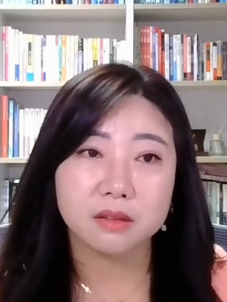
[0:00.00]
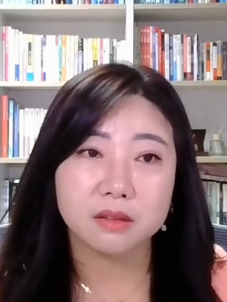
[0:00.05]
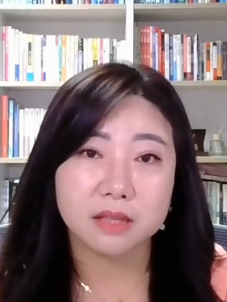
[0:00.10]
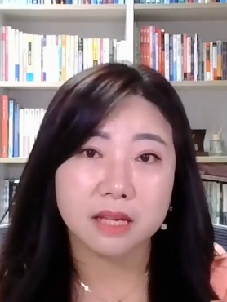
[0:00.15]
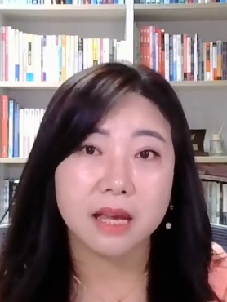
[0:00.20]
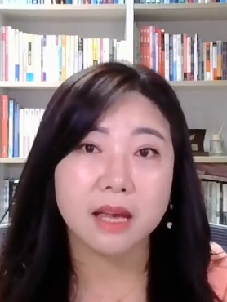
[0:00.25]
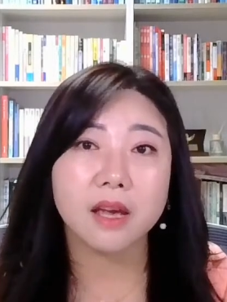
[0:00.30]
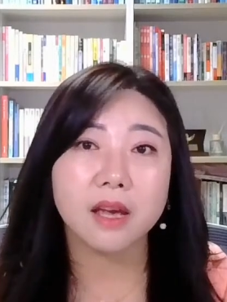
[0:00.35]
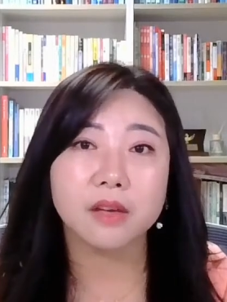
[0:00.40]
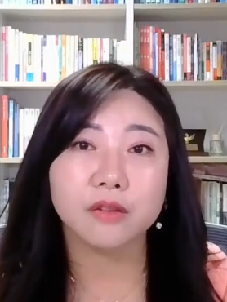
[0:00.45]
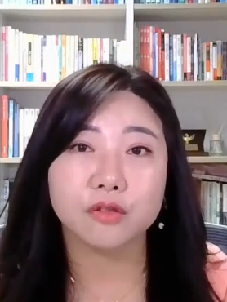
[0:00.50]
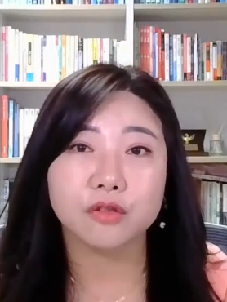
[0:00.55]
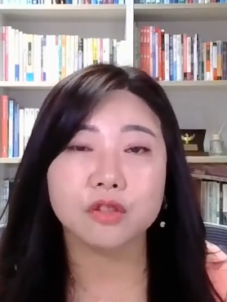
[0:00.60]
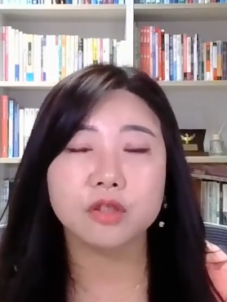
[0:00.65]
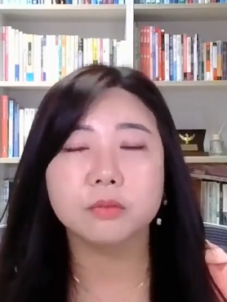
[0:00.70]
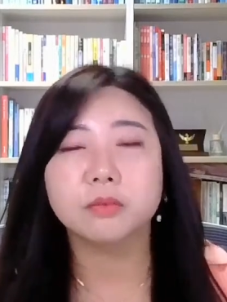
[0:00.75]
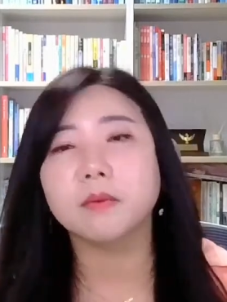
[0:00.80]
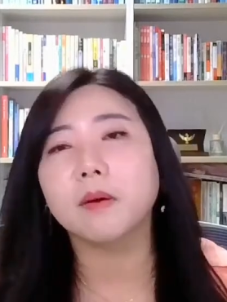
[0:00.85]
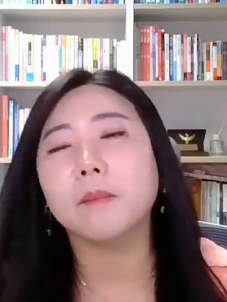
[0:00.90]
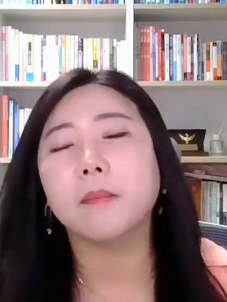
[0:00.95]
제
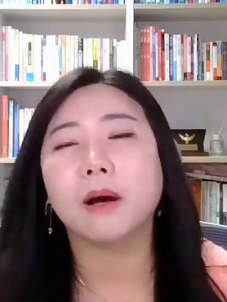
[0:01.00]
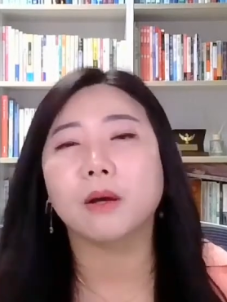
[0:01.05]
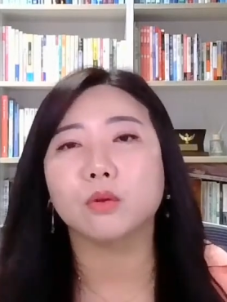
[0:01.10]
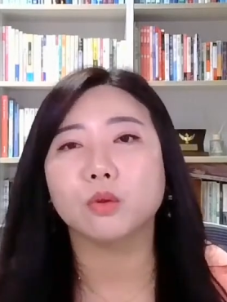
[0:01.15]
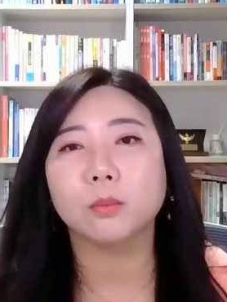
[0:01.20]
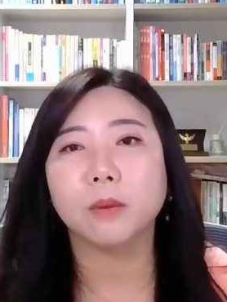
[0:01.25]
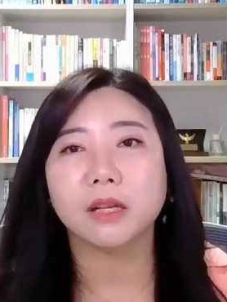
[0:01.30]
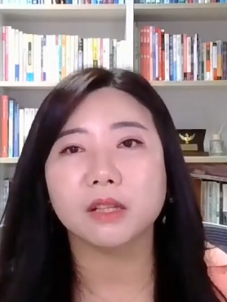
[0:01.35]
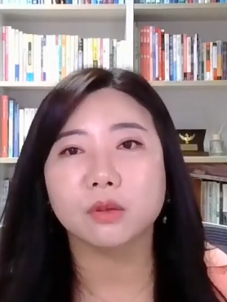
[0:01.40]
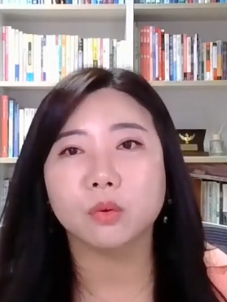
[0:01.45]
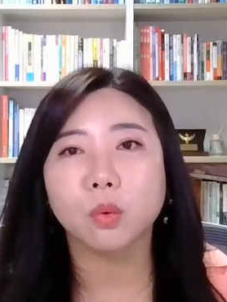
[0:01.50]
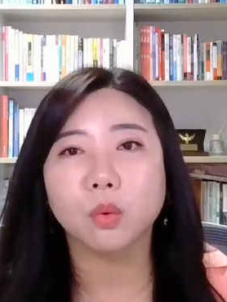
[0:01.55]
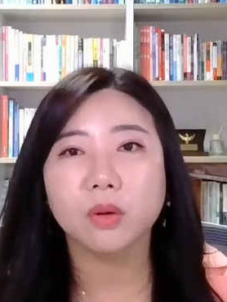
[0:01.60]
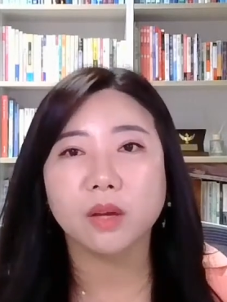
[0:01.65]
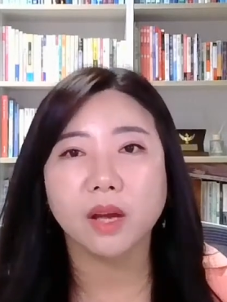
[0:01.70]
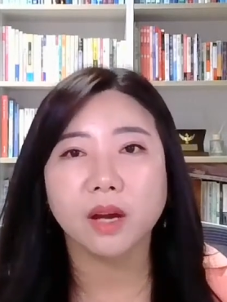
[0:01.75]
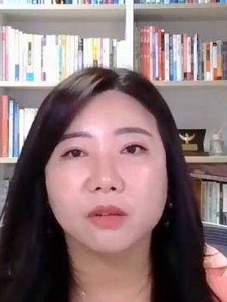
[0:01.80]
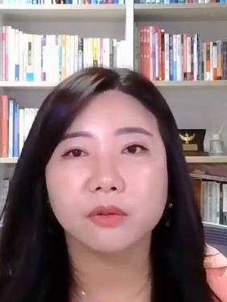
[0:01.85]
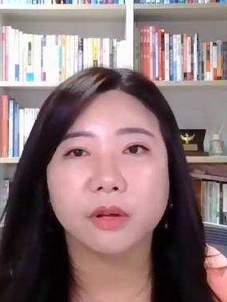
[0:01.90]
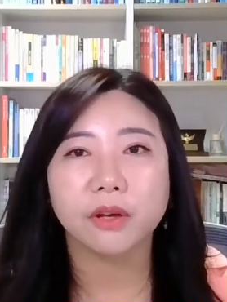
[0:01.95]
유튜브만 봐도 많이
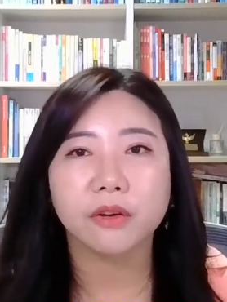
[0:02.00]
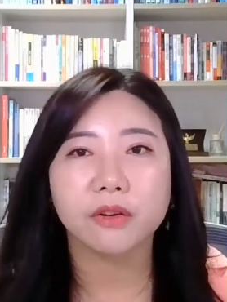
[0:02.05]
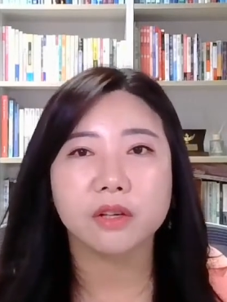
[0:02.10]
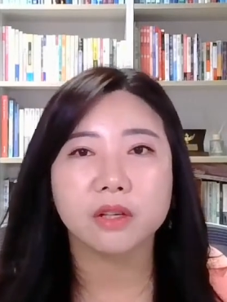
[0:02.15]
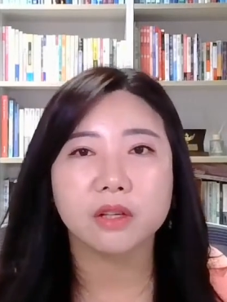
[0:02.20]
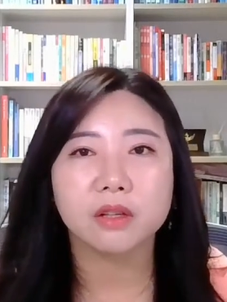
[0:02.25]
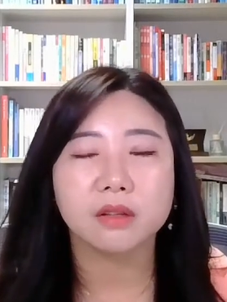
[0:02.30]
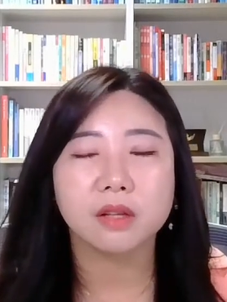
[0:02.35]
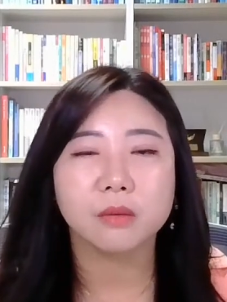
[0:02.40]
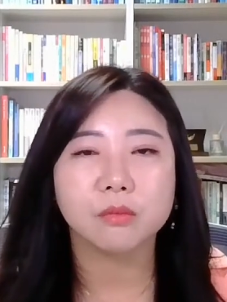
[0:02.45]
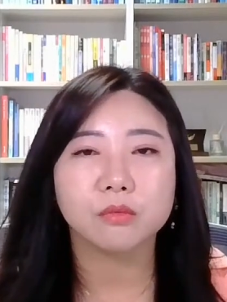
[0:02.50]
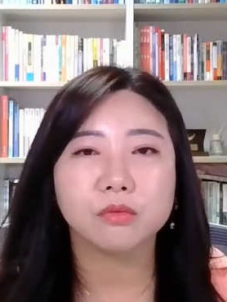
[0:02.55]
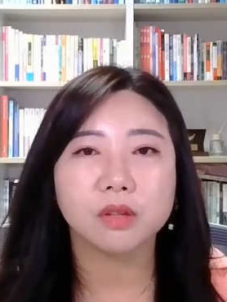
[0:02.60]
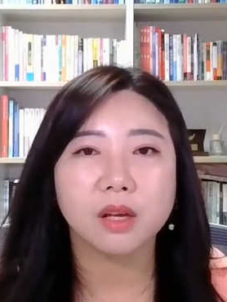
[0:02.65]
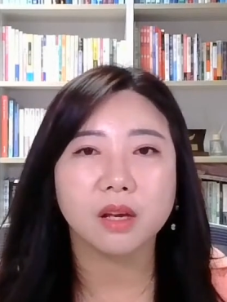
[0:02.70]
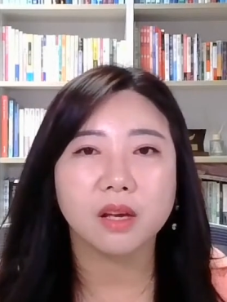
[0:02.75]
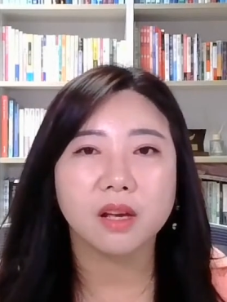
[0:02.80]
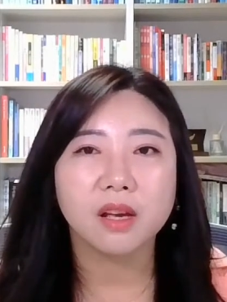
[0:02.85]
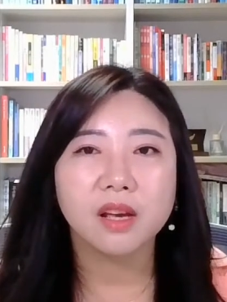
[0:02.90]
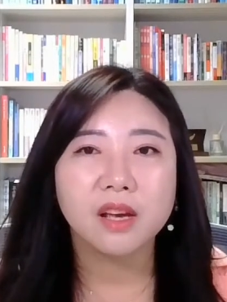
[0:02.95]
공개가 되어 있기
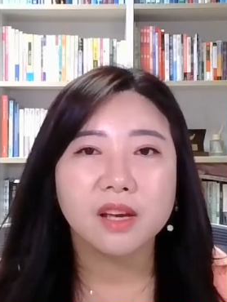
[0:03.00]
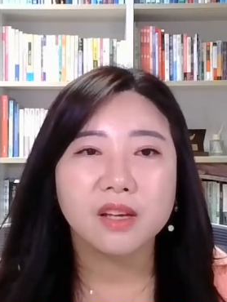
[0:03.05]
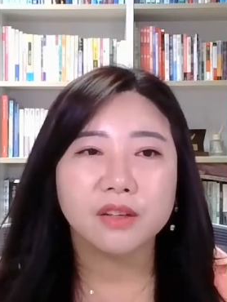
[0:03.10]
때문에